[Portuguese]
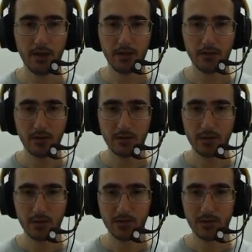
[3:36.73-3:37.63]
E aí você pode
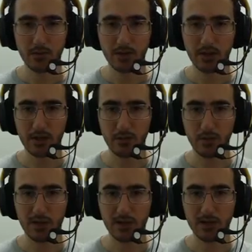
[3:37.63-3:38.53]
fazer
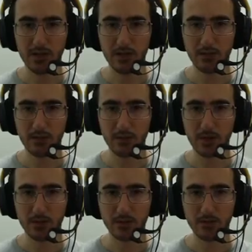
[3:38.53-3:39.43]
upgrade de armas, comprar
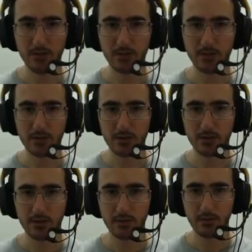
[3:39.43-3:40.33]
armas novas
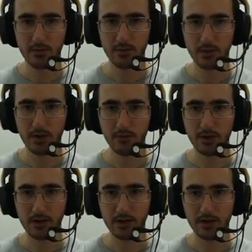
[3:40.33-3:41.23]
e por aí vai.
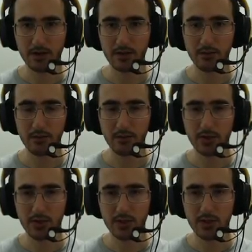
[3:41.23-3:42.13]
No outro vídeo a
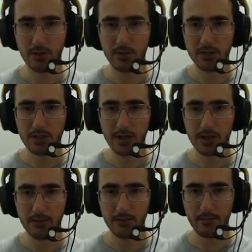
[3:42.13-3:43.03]
gente abriu essa área.
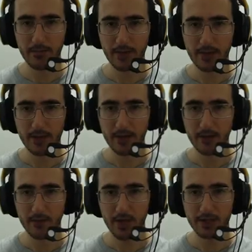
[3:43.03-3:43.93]

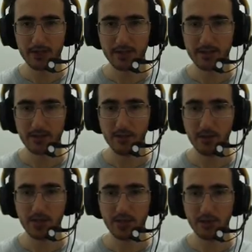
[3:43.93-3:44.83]
Mas, como a gente
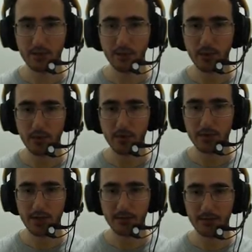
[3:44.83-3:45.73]
derrotou o primeiro
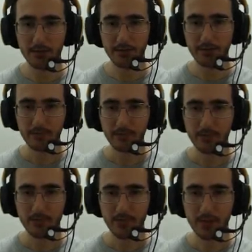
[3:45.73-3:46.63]
chefe,
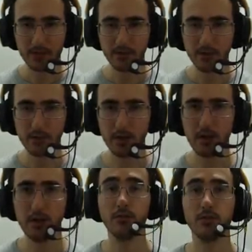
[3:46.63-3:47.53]
ele
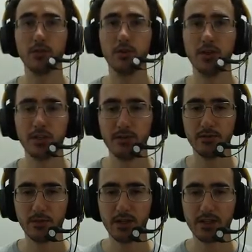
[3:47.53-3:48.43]
nos deu uma chave
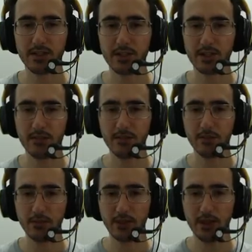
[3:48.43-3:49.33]
chamada chave de
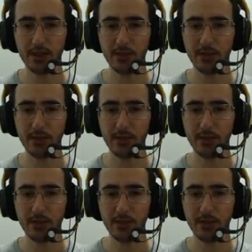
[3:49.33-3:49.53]
soldado.